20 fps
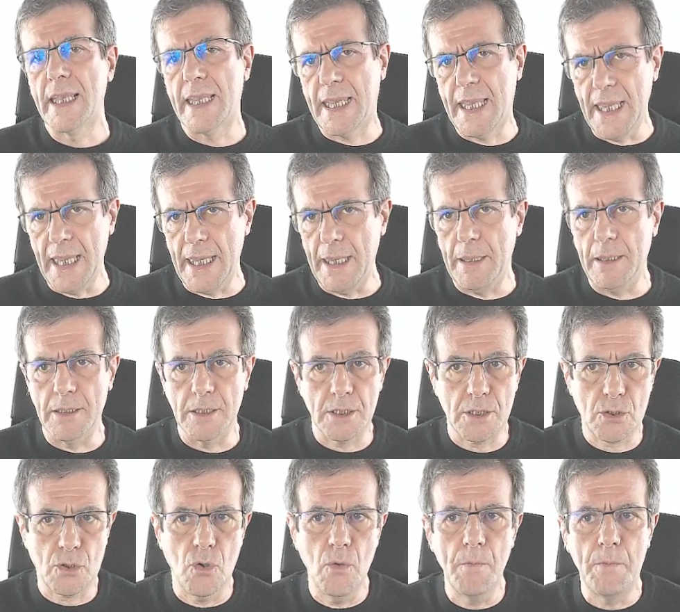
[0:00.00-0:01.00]
che
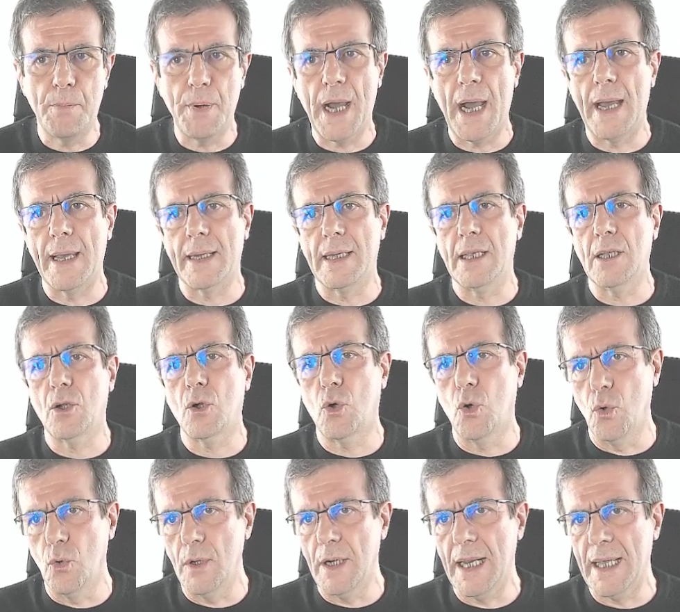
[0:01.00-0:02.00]
scompare
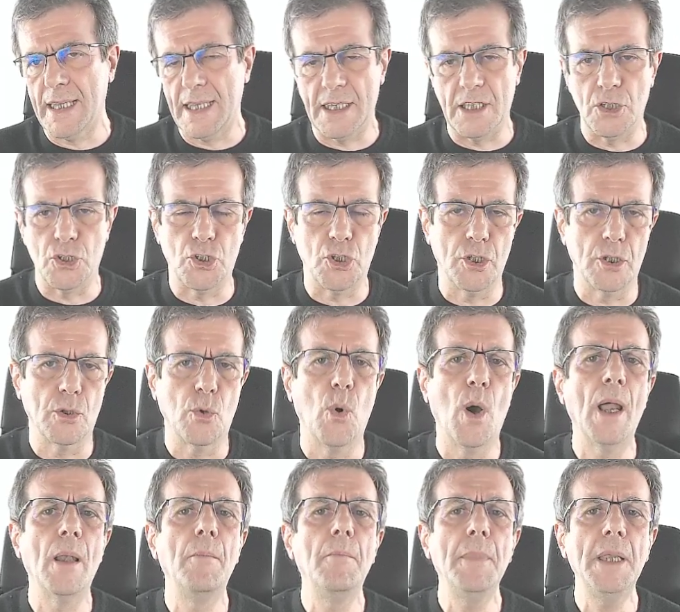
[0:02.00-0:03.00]
con la crescita, o
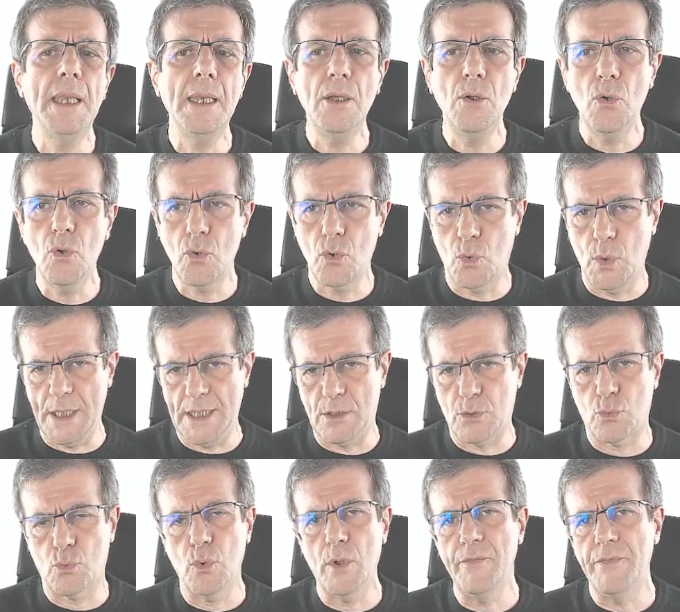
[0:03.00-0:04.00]
almeno
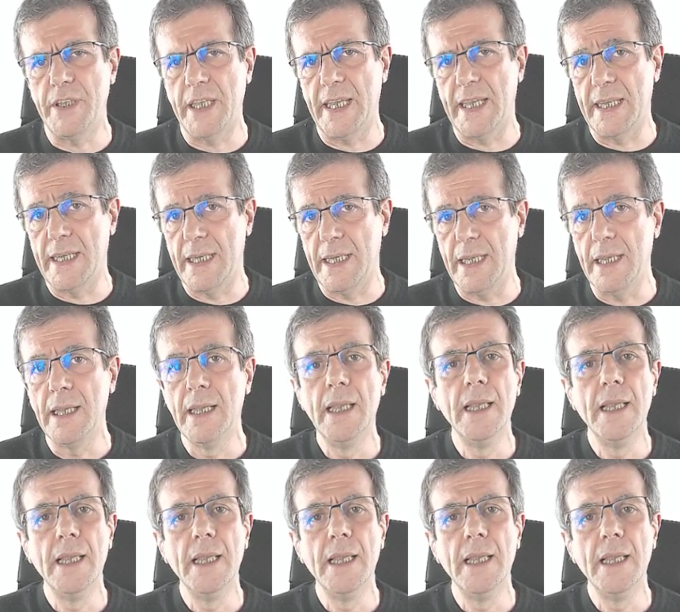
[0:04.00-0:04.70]
questo avviene